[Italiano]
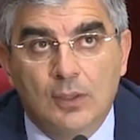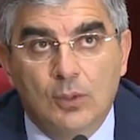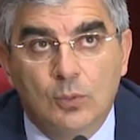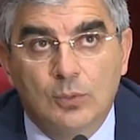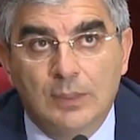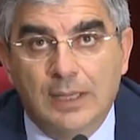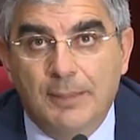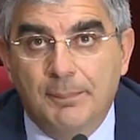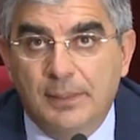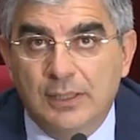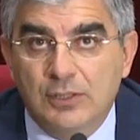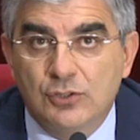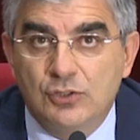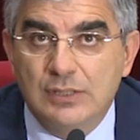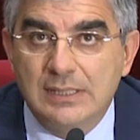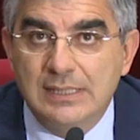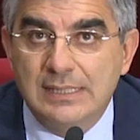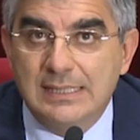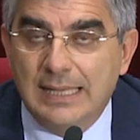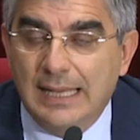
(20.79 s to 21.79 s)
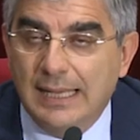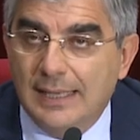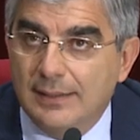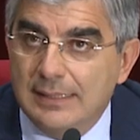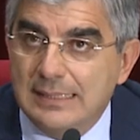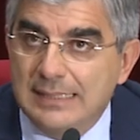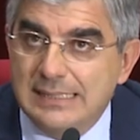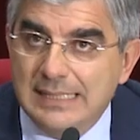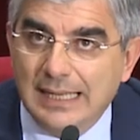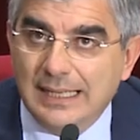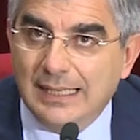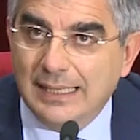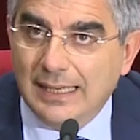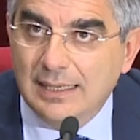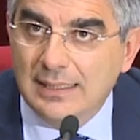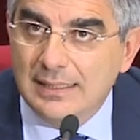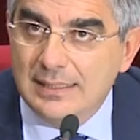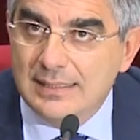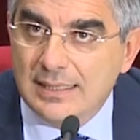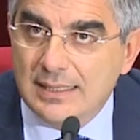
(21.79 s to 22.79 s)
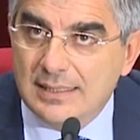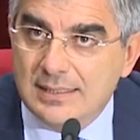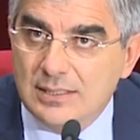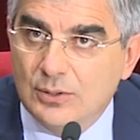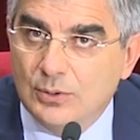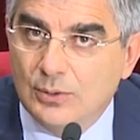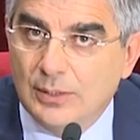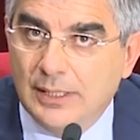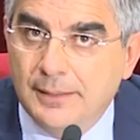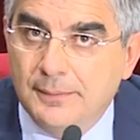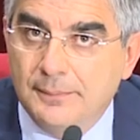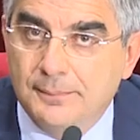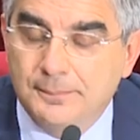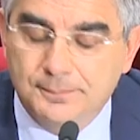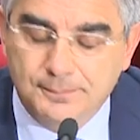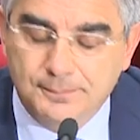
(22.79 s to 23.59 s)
una precisa sacralizzazione.